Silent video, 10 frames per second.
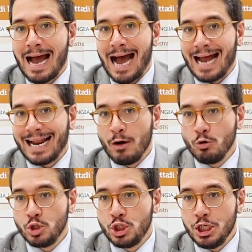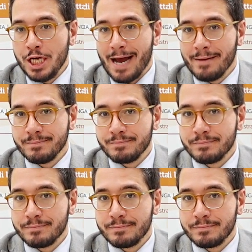Analogia,
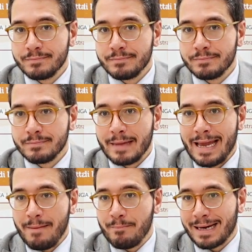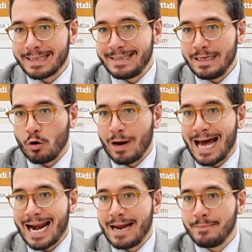e in
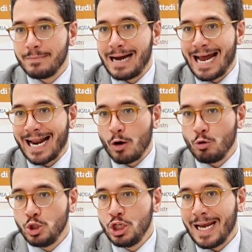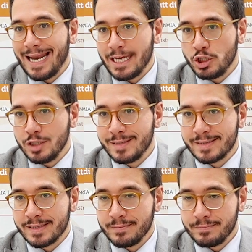particolare analogia
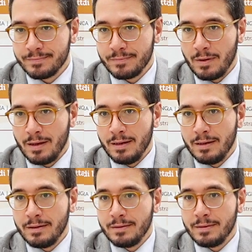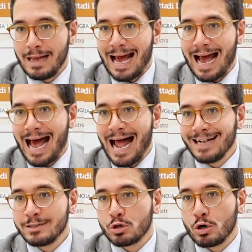legis,
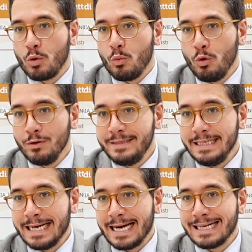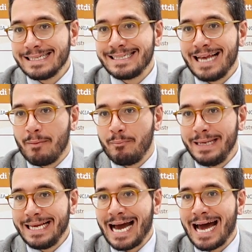altro non vuol dire se
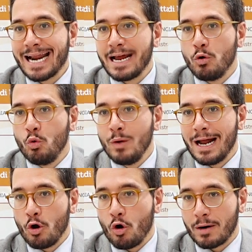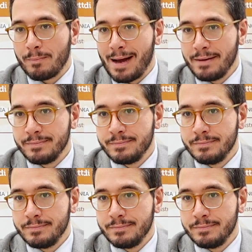applicare una norma